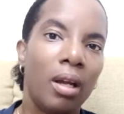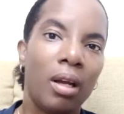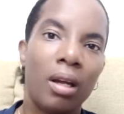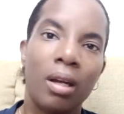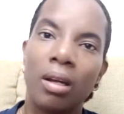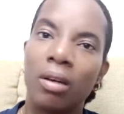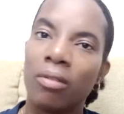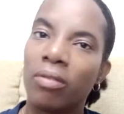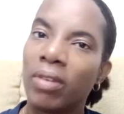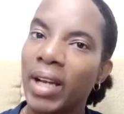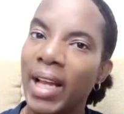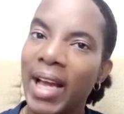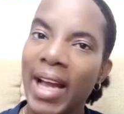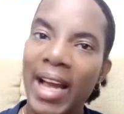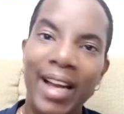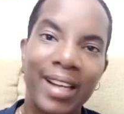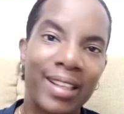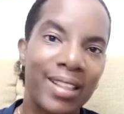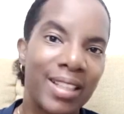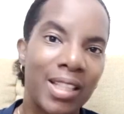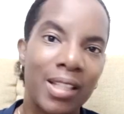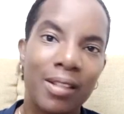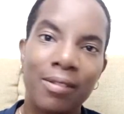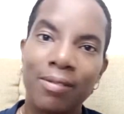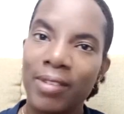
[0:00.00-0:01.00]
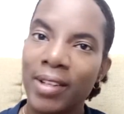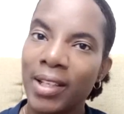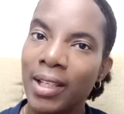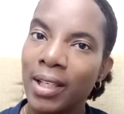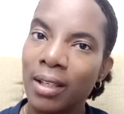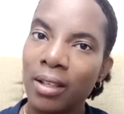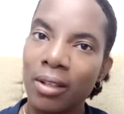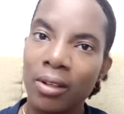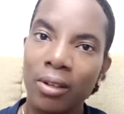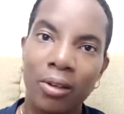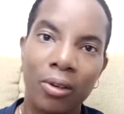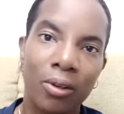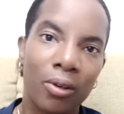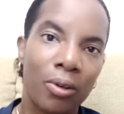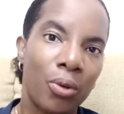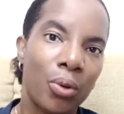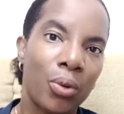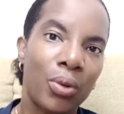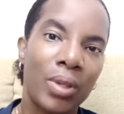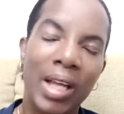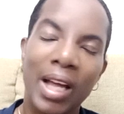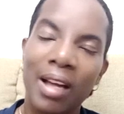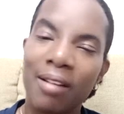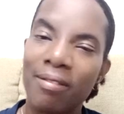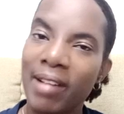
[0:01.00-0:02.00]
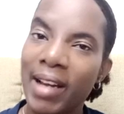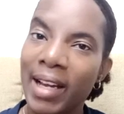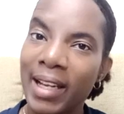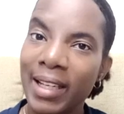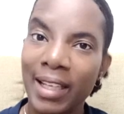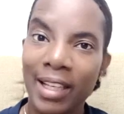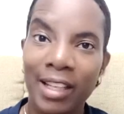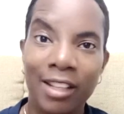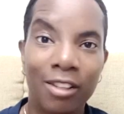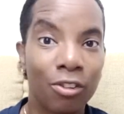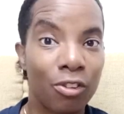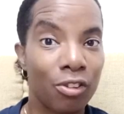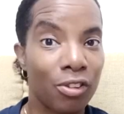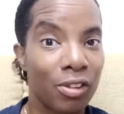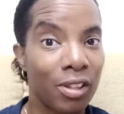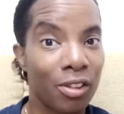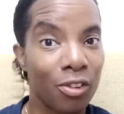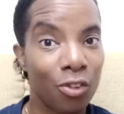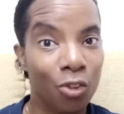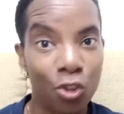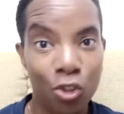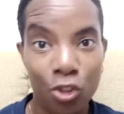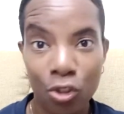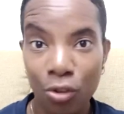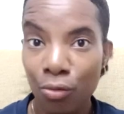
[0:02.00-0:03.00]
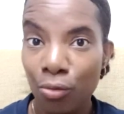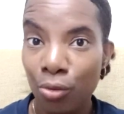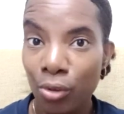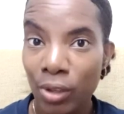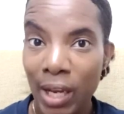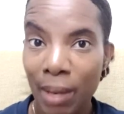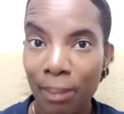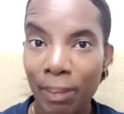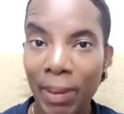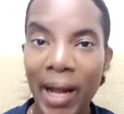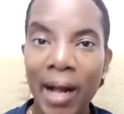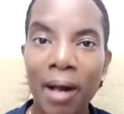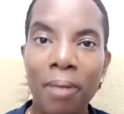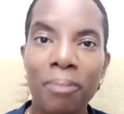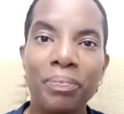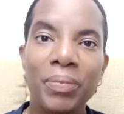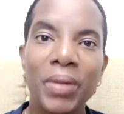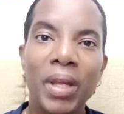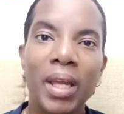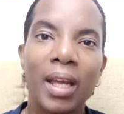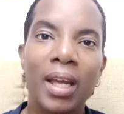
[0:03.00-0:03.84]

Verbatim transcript: euh, voilà, activer euh, le travail et ce que je ne voulais pas.